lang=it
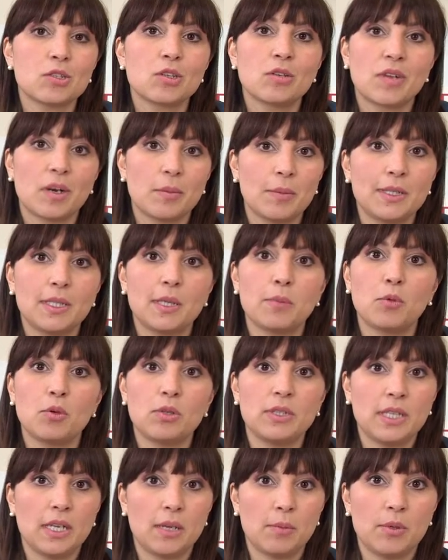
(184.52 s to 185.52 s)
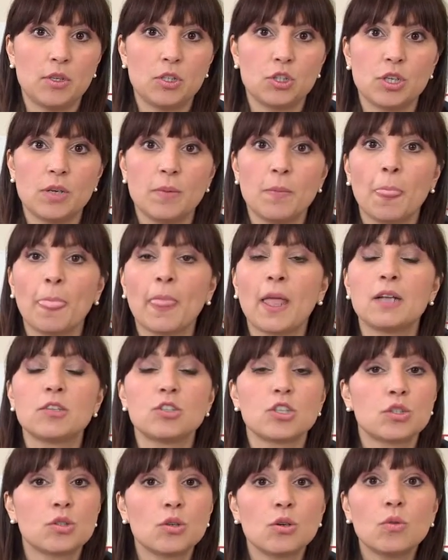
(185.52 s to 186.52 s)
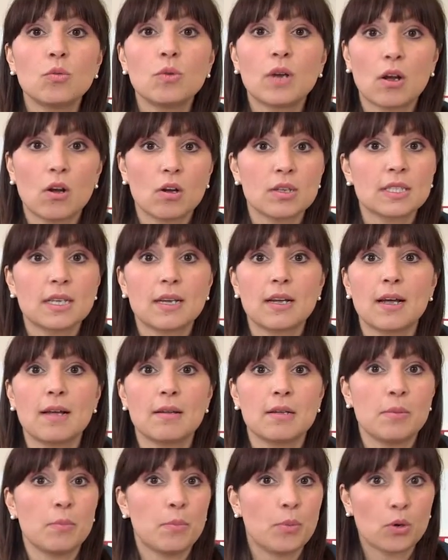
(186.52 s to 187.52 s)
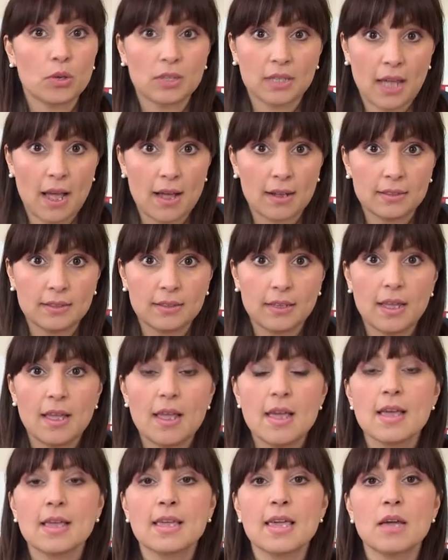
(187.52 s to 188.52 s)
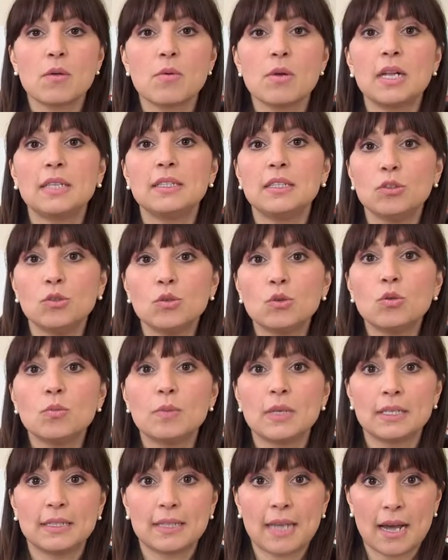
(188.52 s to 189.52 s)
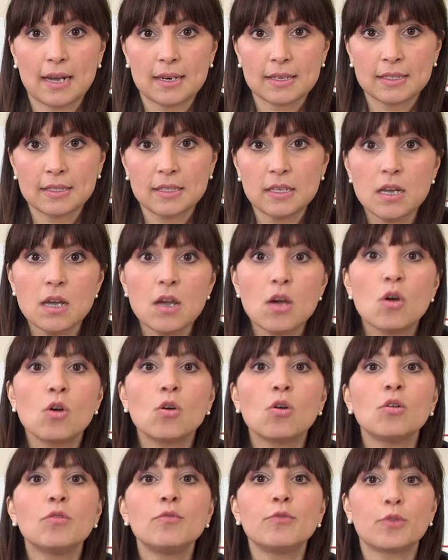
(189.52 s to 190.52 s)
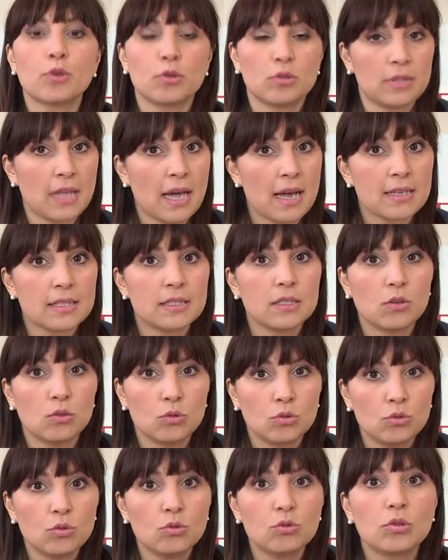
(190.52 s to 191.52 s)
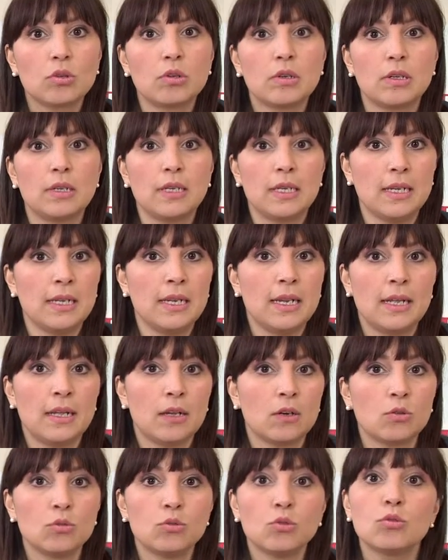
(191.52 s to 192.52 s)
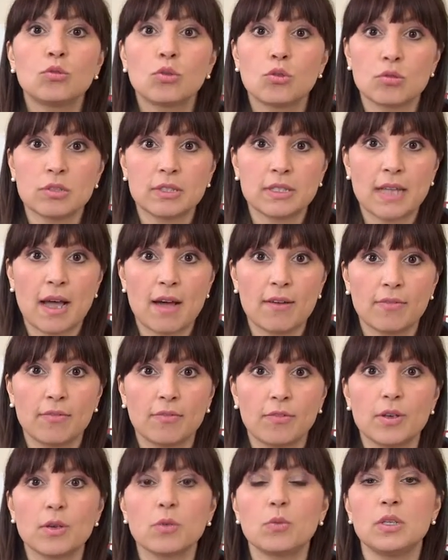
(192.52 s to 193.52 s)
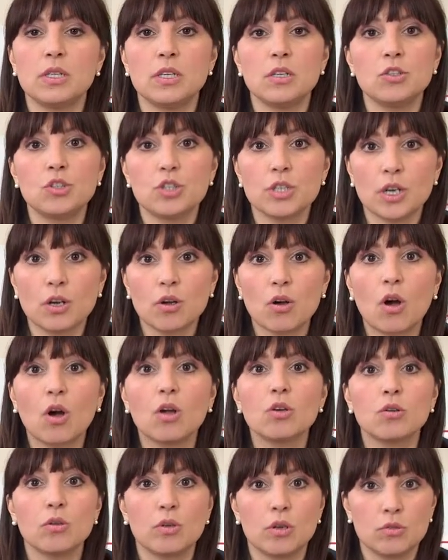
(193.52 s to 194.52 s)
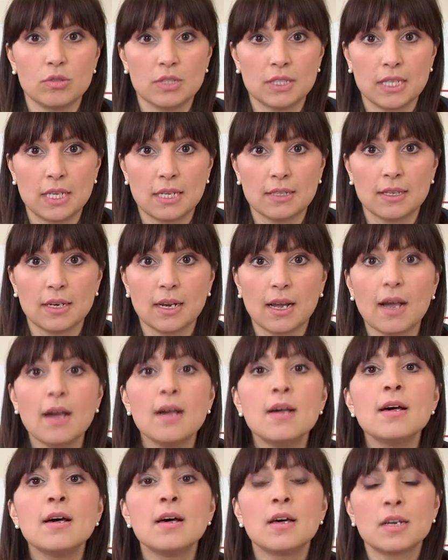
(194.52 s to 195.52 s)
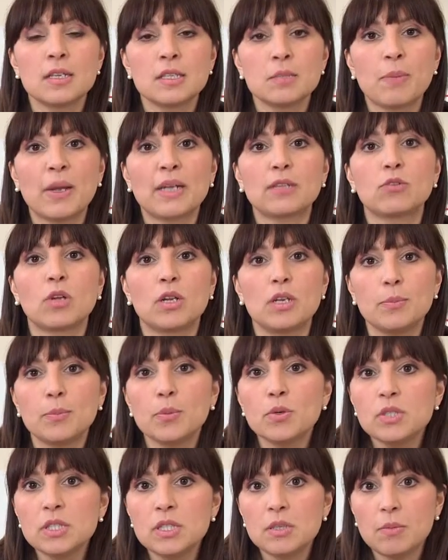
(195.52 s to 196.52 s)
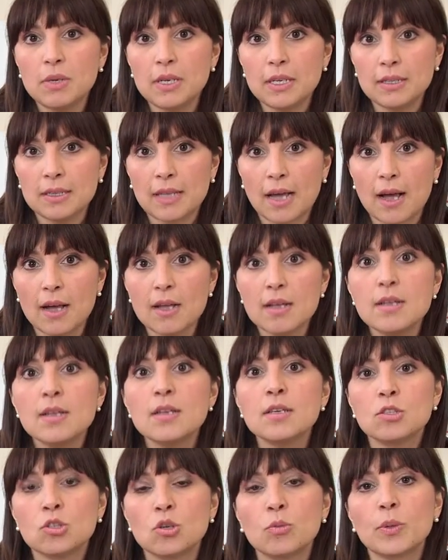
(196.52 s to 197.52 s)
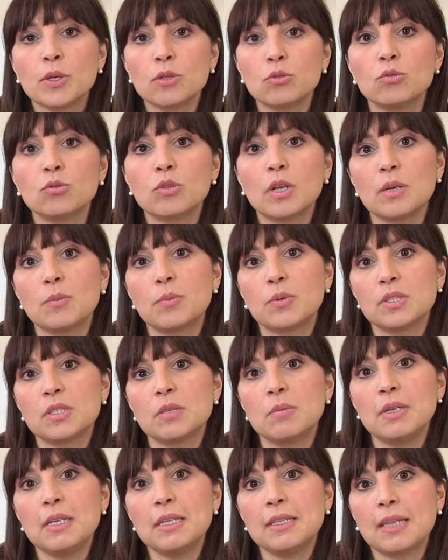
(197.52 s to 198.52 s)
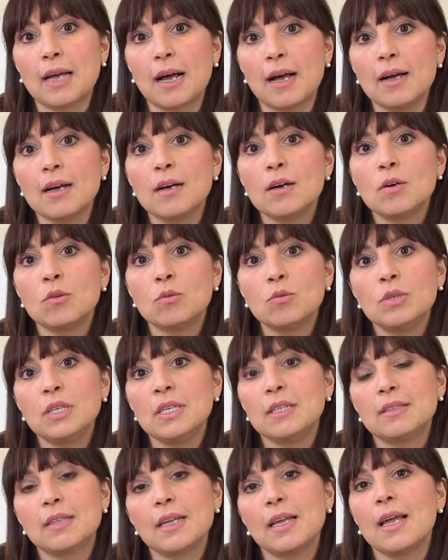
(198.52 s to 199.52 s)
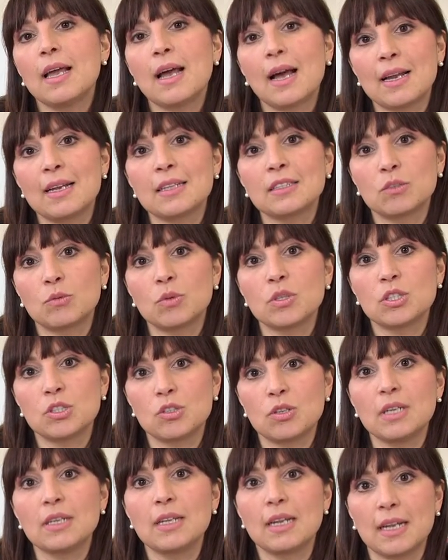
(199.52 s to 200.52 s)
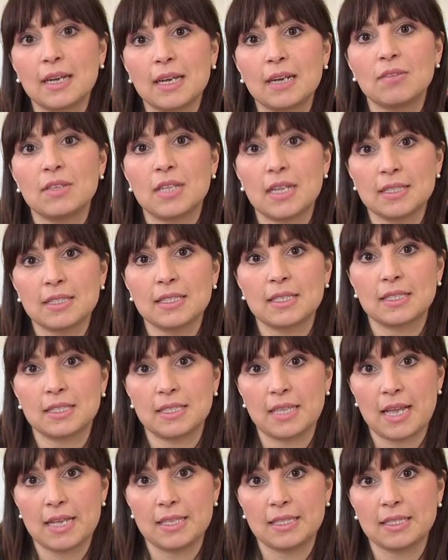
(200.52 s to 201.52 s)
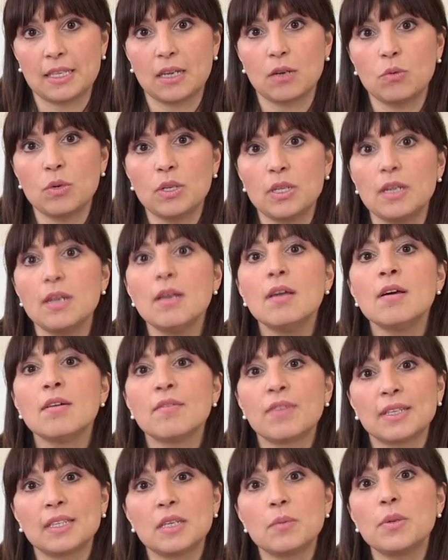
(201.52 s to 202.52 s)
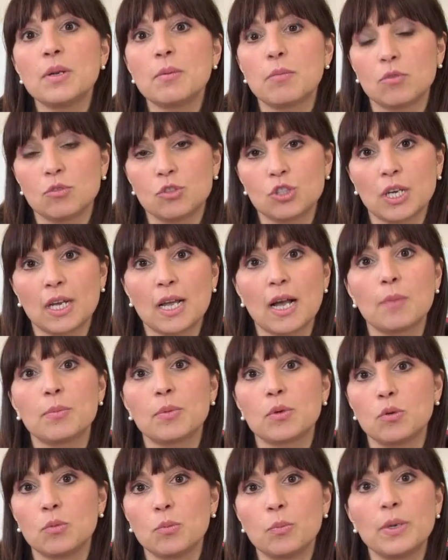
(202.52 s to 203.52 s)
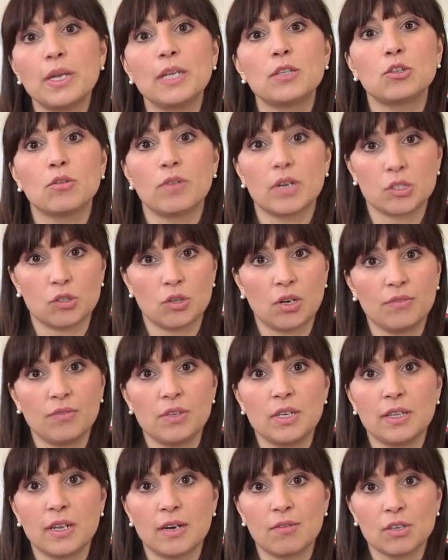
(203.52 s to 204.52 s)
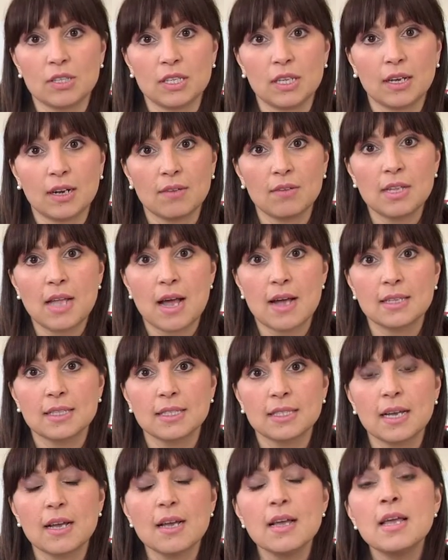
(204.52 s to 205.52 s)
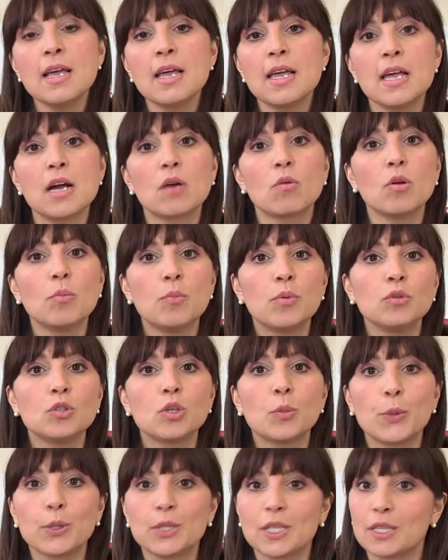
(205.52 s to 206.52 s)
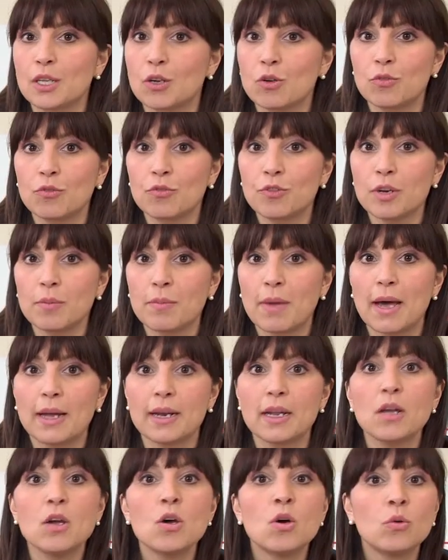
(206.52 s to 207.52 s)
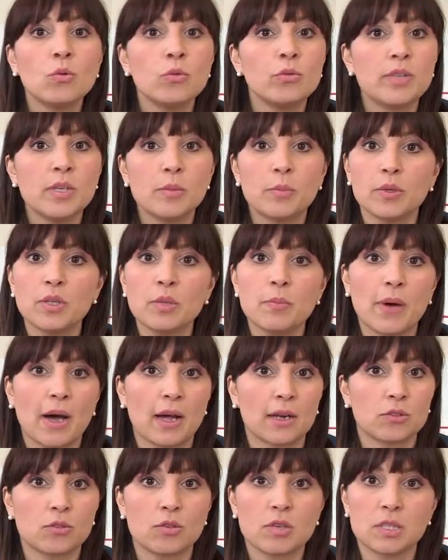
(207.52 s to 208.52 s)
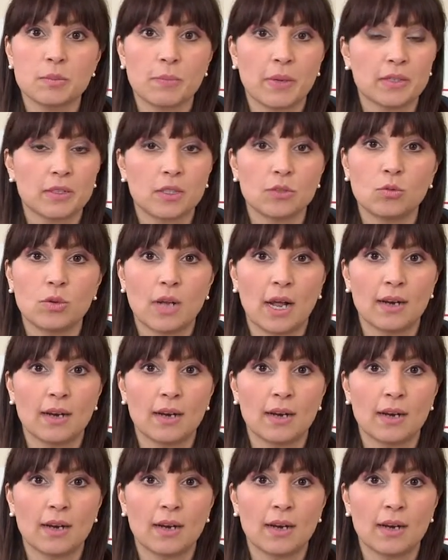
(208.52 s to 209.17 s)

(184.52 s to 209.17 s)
sono veramente molteplici. C'è solo una cosa importante, che è quella di documentarsi, confrontarsi con tutto, il, con tutto lo staff, quindi il ginecologo e l'ostetrica, rispetto alle possibilità, soprattutto alle possibilità unite alla situazione della gravidanza stessa. Quindi fate prima un check-up completo verso la fine della vostra gravidanza e a quel punto potete confermare un tipo di parto rispetto ad un